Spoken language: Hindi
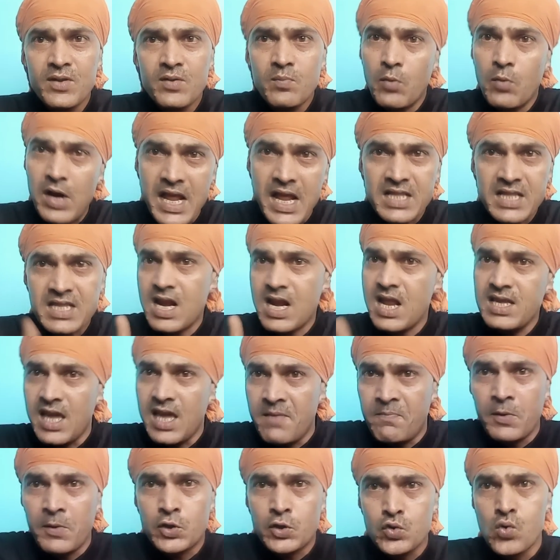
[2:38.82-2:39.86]
बोले था ना यहीं
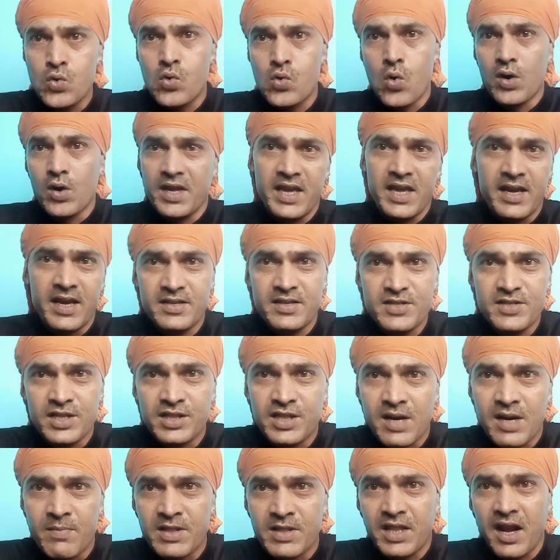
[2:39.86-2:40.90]
पे चूक होगी है
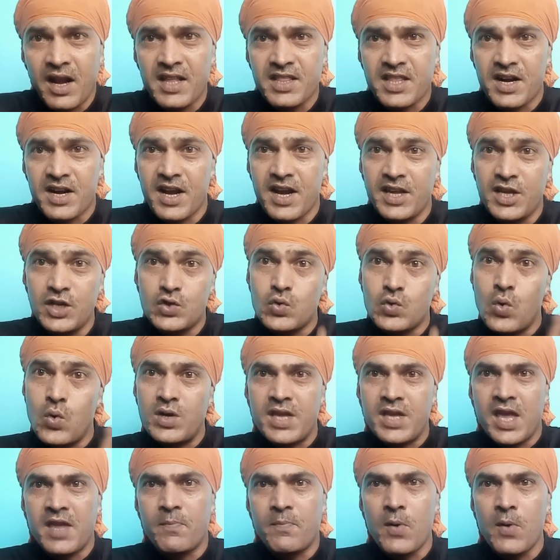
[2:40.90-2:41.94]
जंतर मंत्र के धरने की चूक
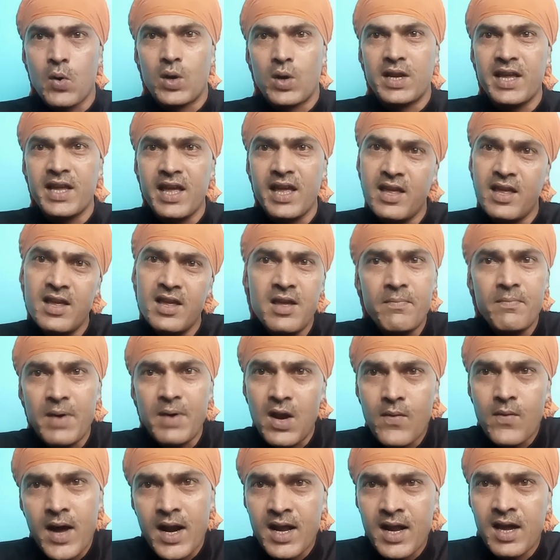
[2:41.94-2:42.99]
यहीं पे होली है
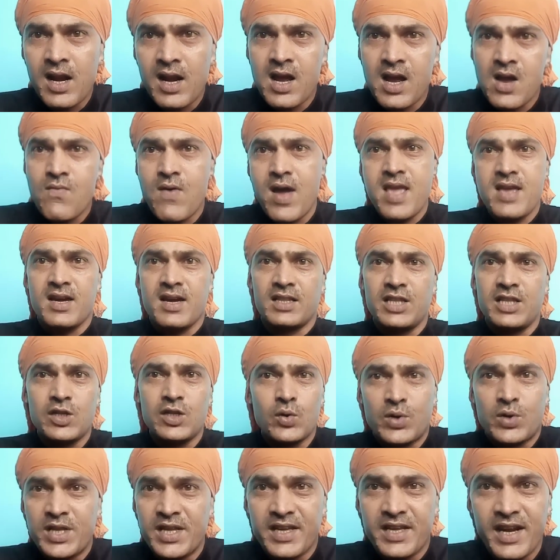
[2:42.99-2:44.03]
पहलवान अगर अगवाई करते तो
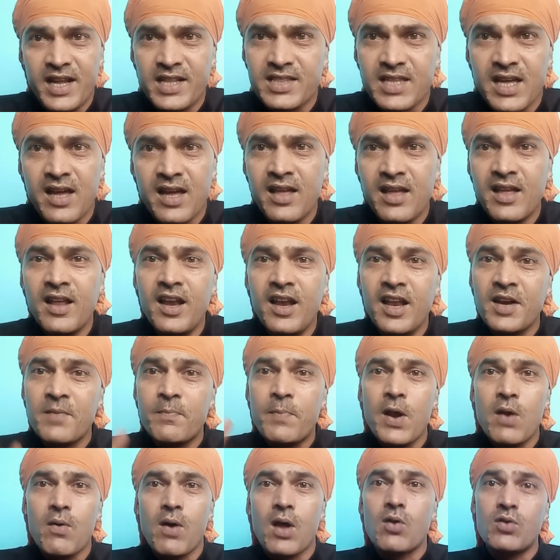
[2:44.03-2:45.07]
ठीक रहता लेकिन
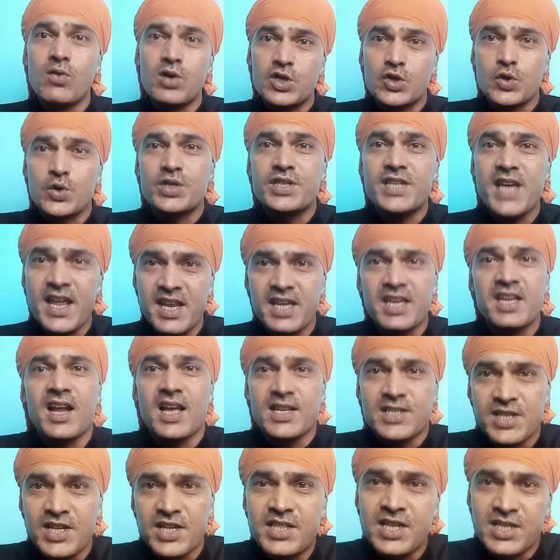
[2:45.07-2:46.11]
पहलवानों ने सोचा ही नहीं कि
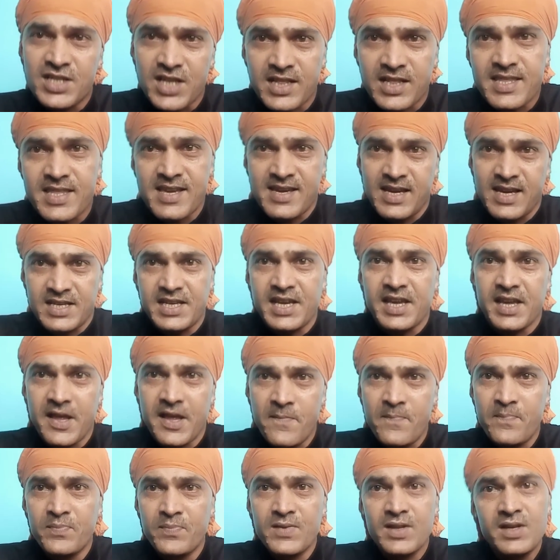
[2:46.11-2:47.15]
राजनीति चलते कैसे है
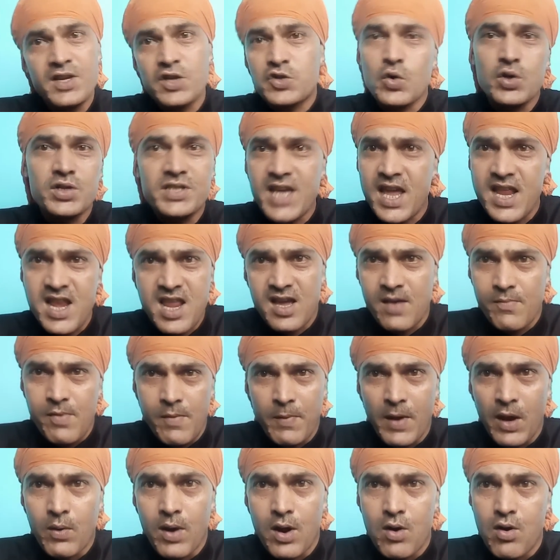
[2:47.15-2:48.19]
ये सोचा ही नहीं कभी
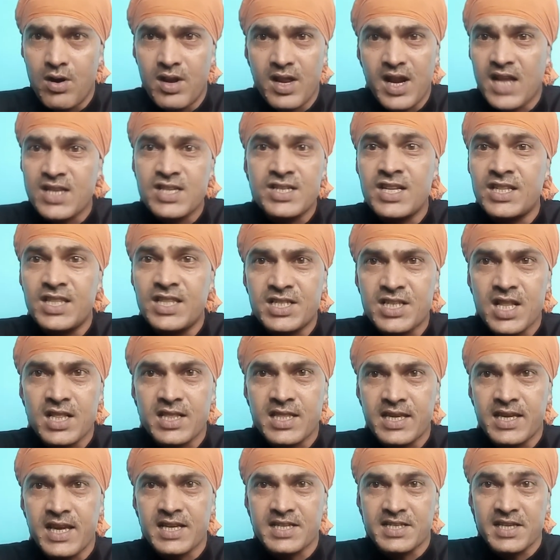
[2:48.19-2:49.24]
पहलवानों ने राजनीति
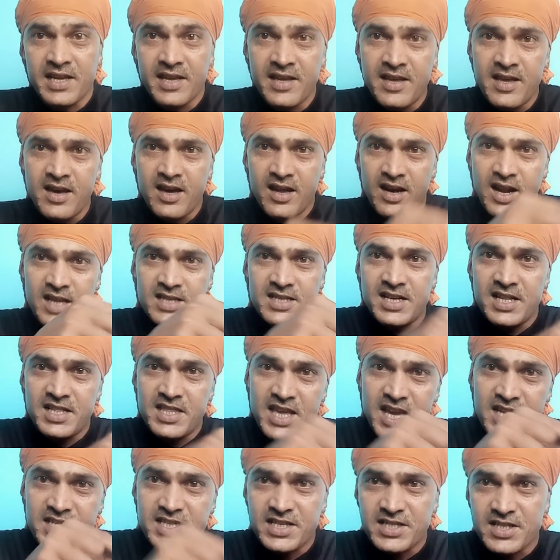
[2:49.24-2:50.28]
चलती कैसे
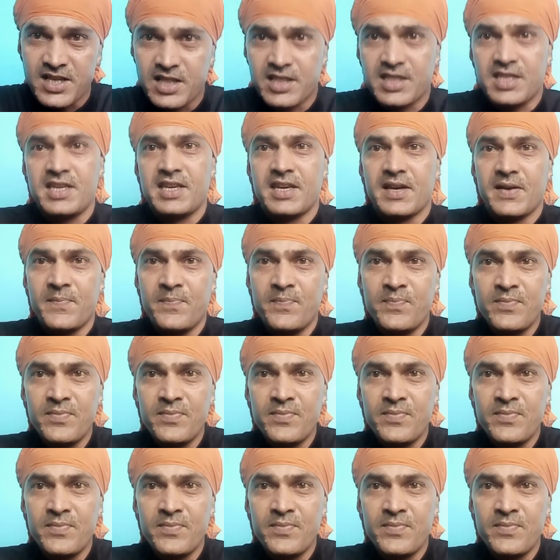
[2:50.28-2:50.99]
राजनीति ऐसे चलती है